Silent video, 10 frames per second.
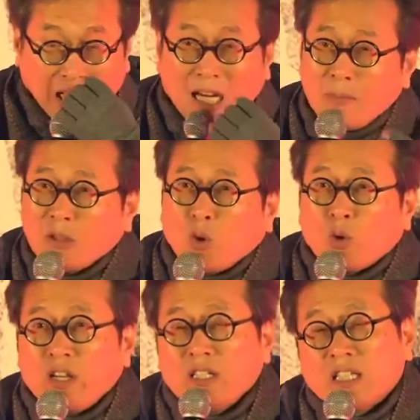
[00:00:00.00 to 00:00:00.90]
사람의
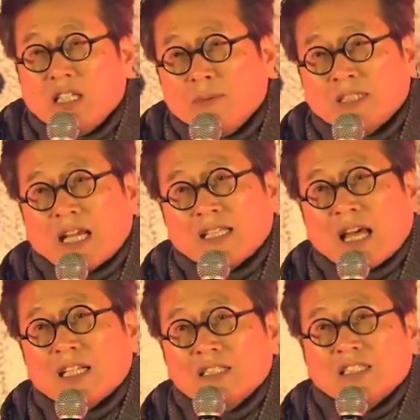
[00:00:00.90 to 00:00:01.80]
도리를 지키며
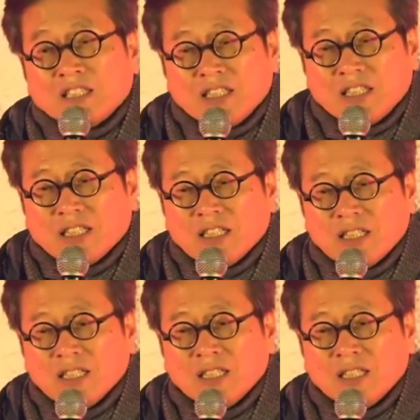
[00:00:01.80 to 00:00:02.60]
산다는 것이